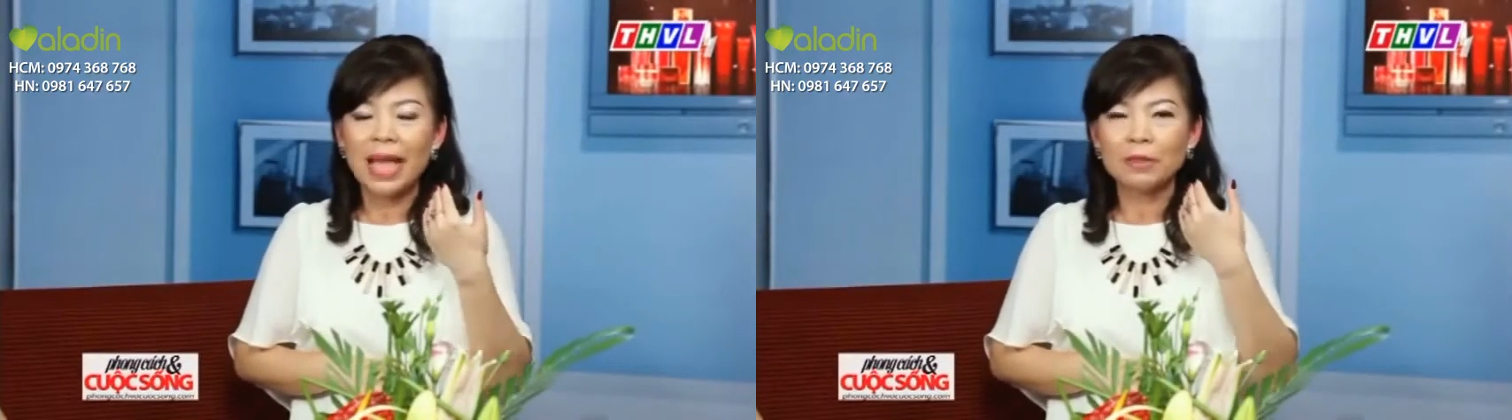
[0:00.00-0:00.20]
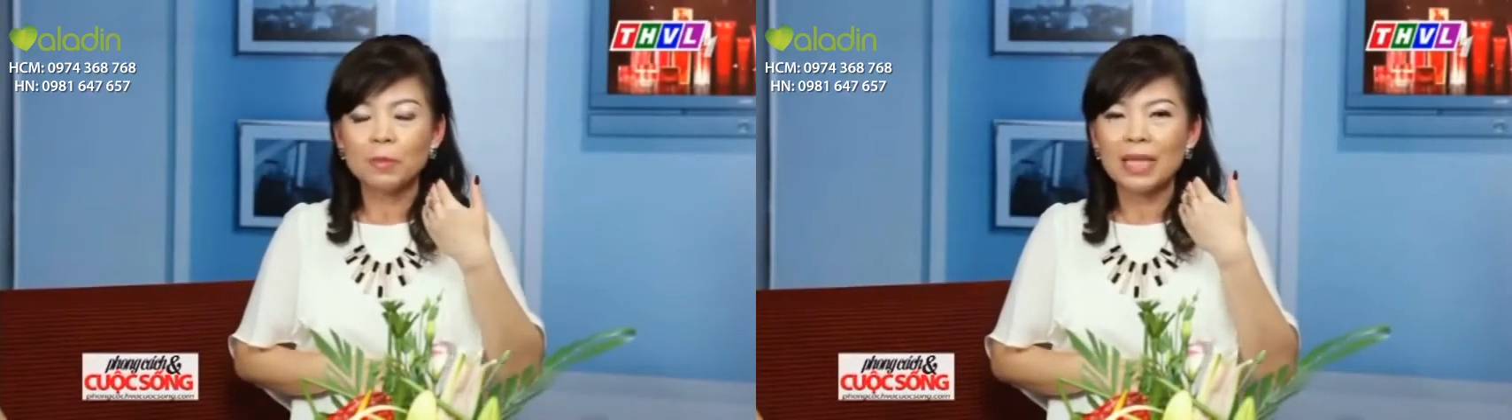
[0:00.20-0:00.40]

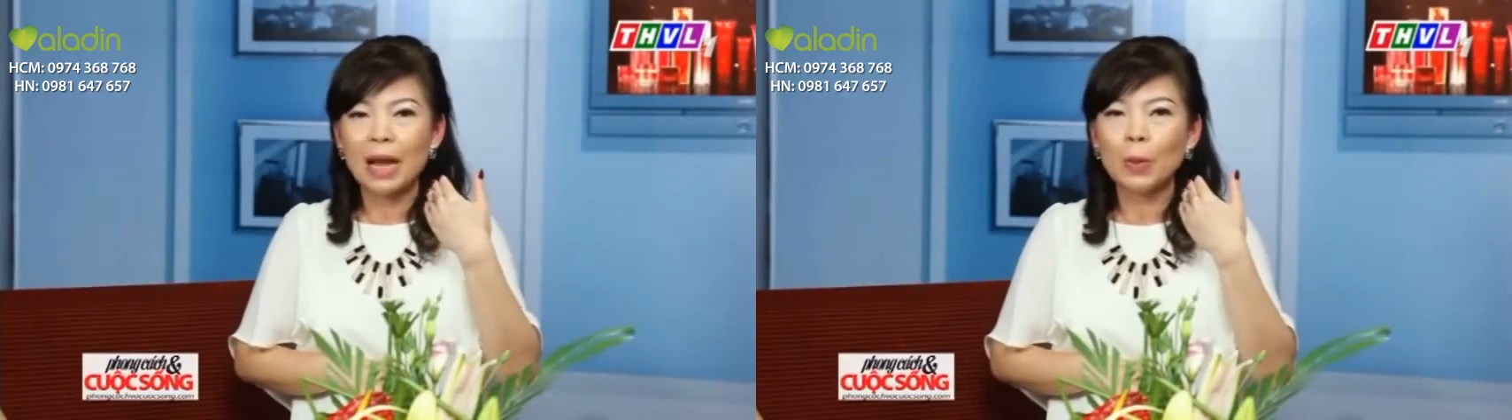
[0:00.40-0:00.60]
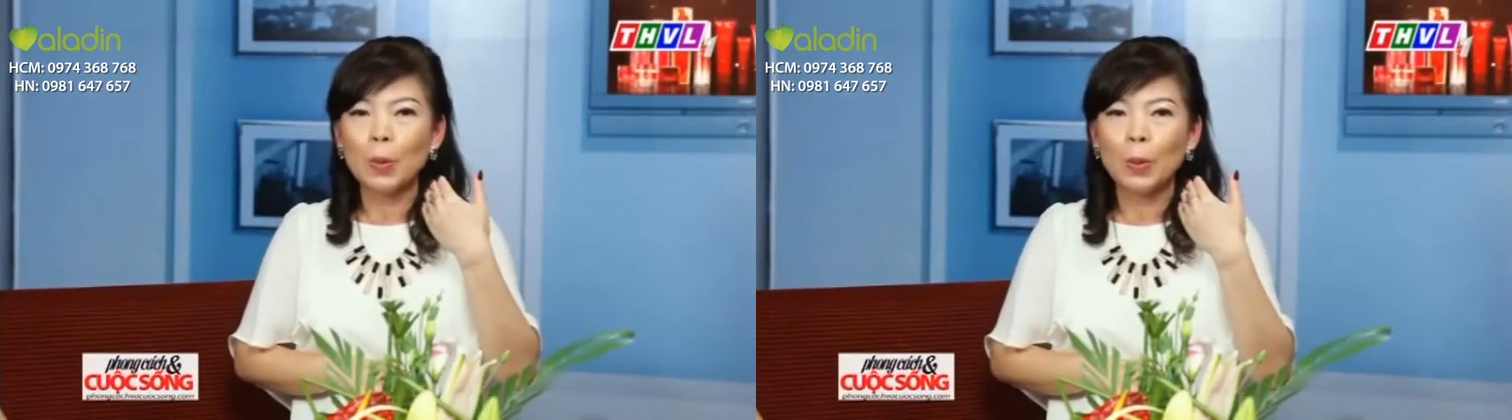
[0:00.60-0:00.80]
da chúng
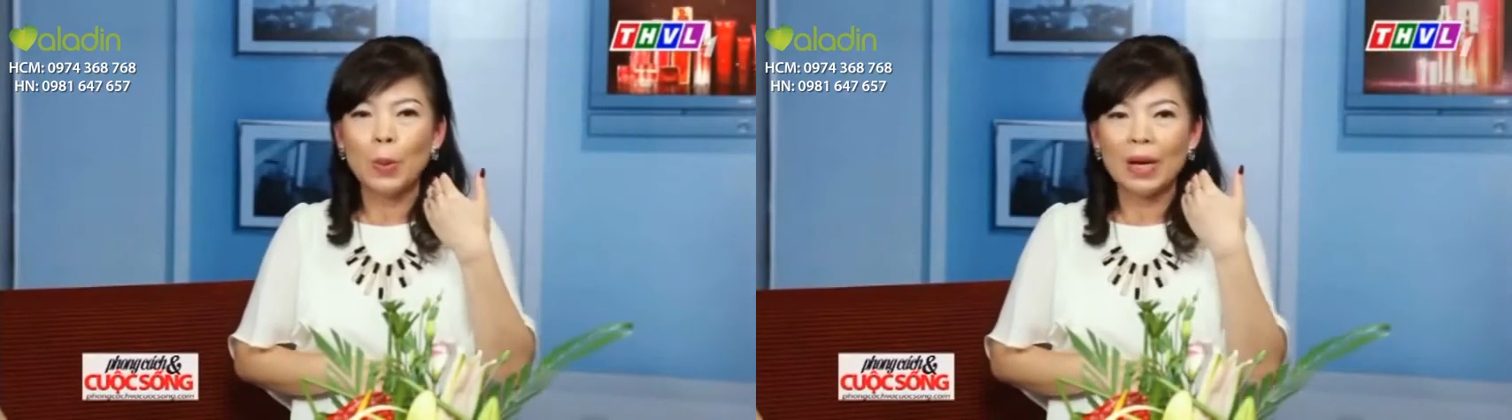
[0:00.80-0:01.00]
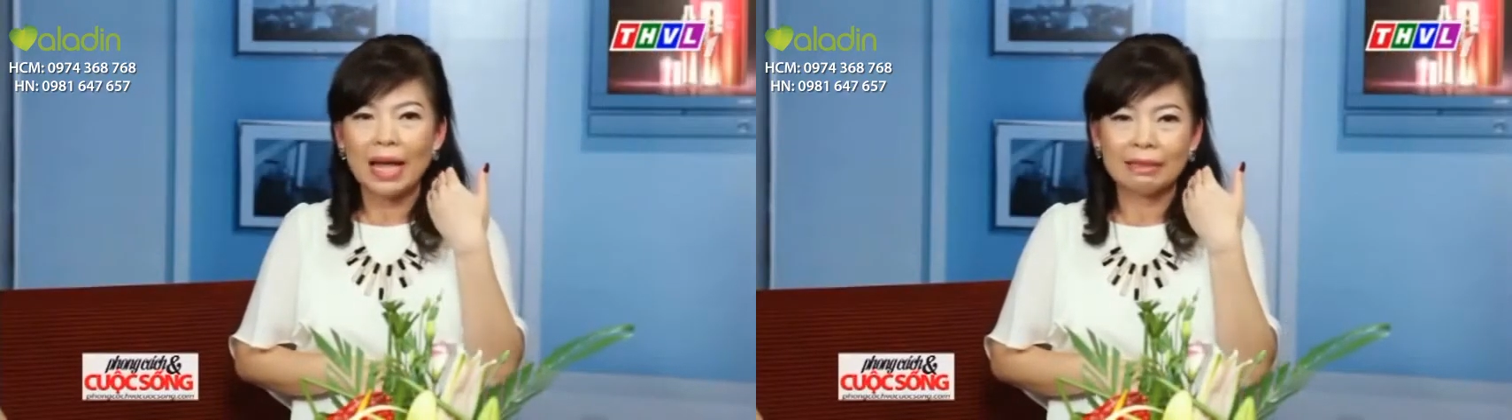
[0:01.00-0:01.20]
ta luôn
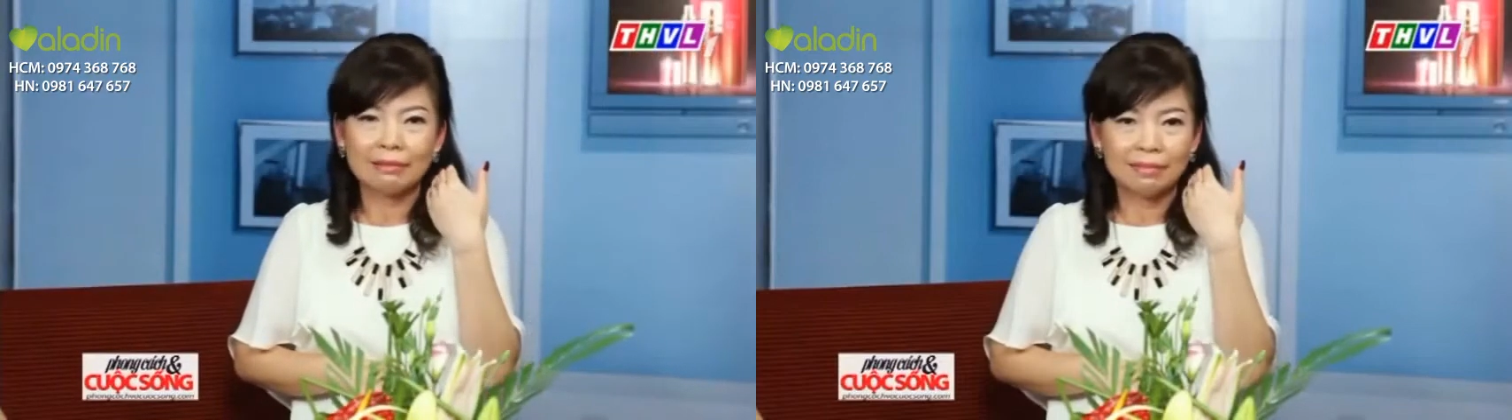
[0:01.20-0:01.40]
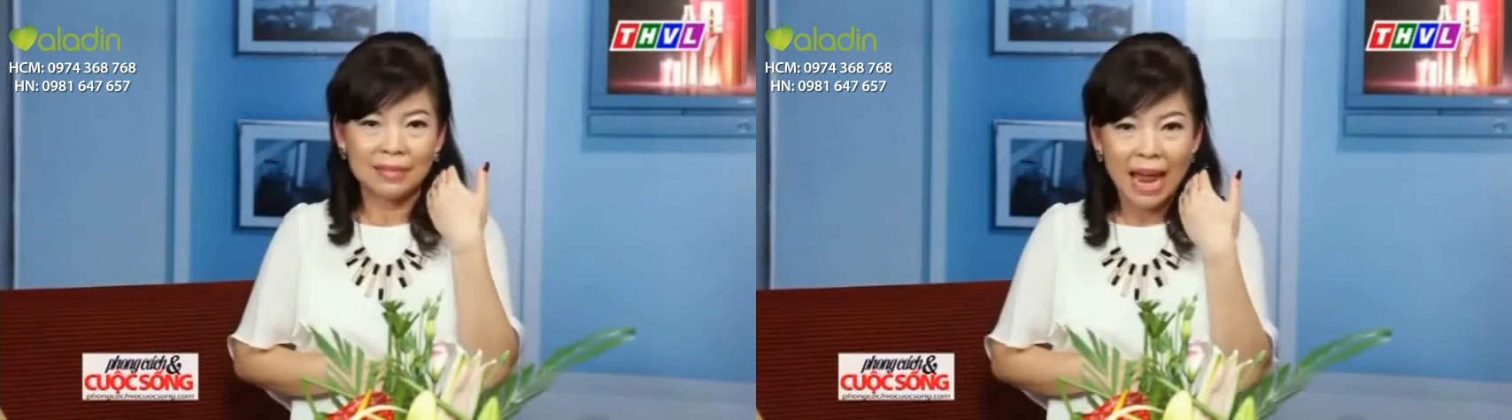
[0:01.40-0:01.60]
luôn là
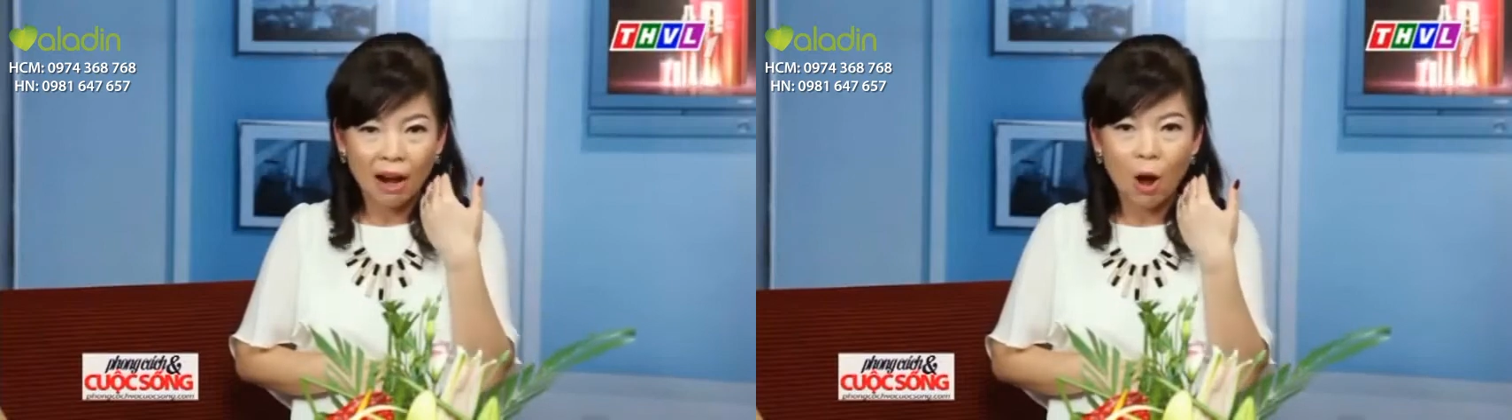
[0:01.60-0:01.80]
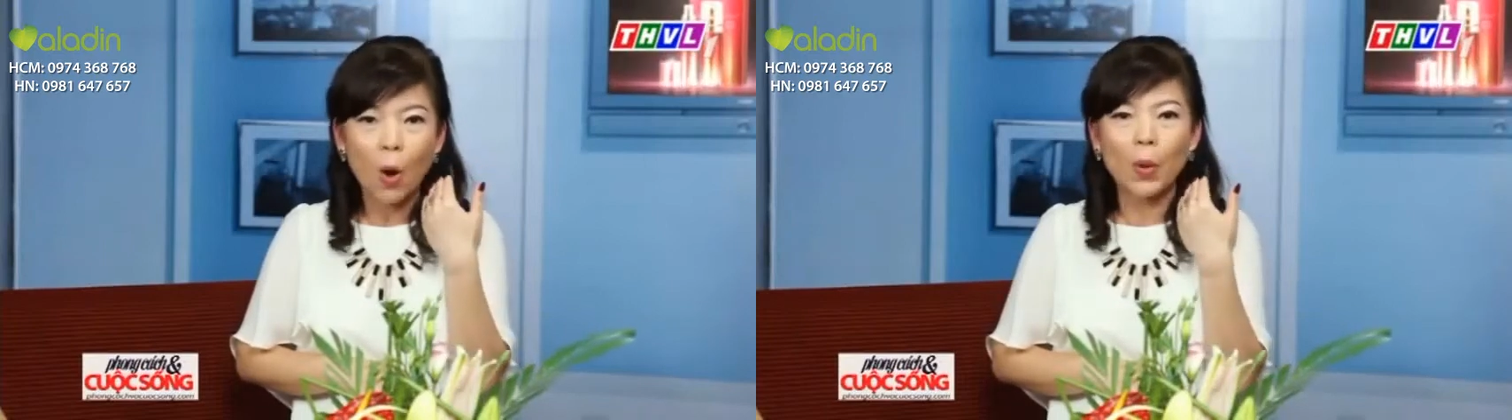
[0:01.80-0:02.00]

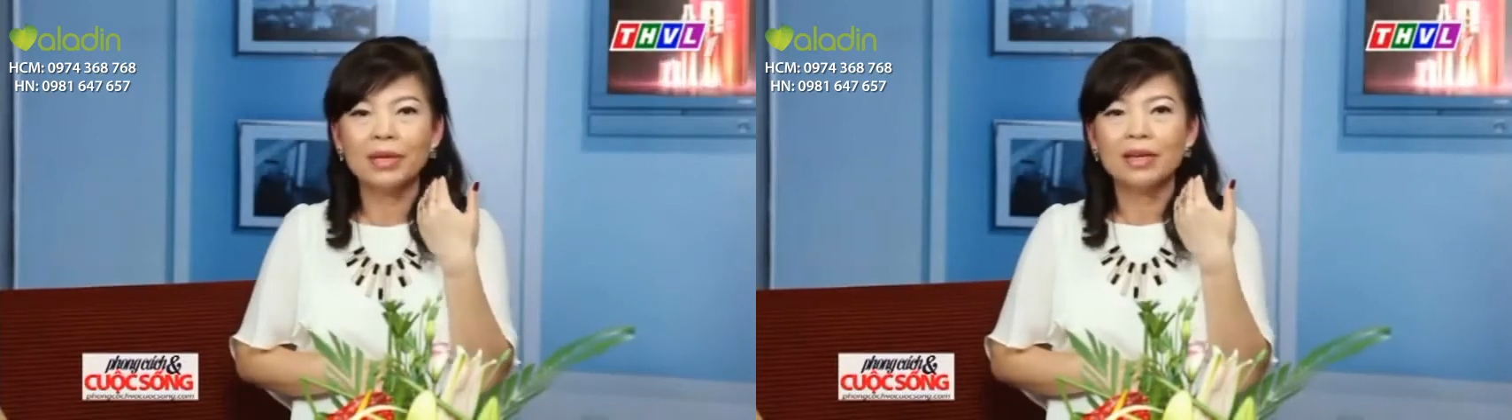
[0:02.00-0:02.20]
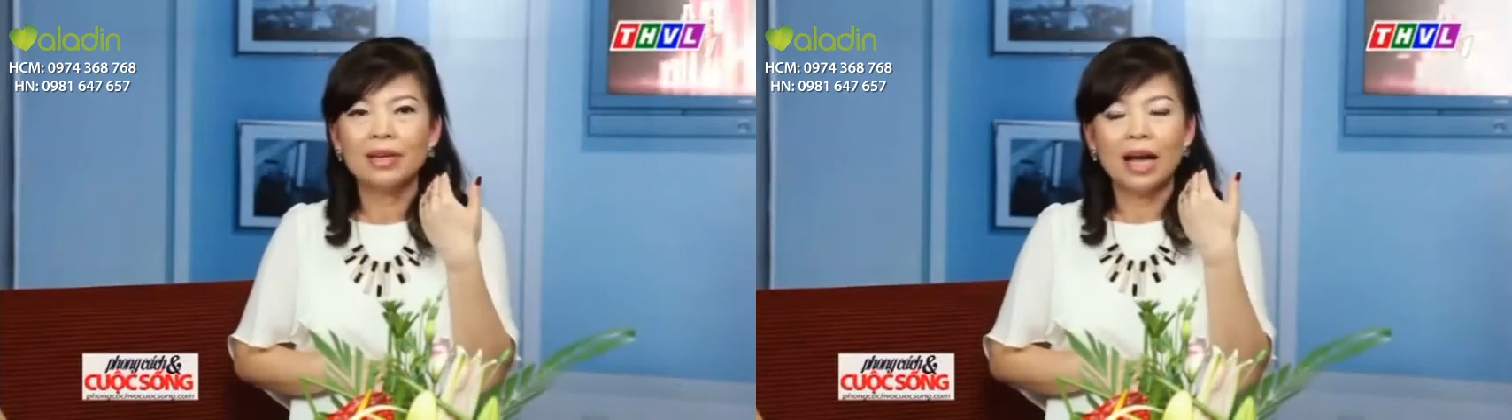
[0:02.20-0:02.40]
đàn
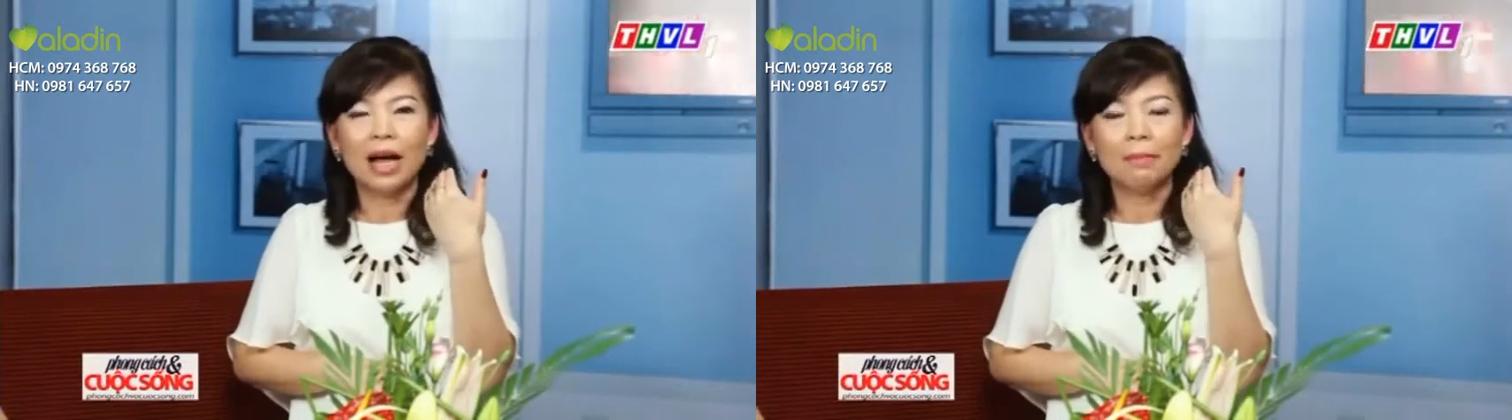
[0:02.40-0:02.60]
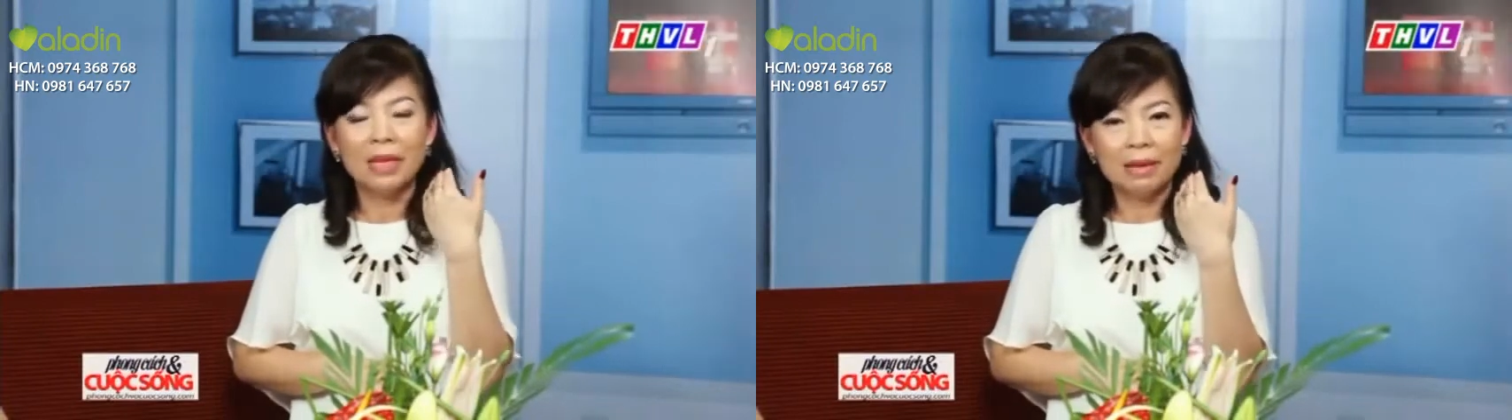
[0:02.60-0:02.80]
hồi à,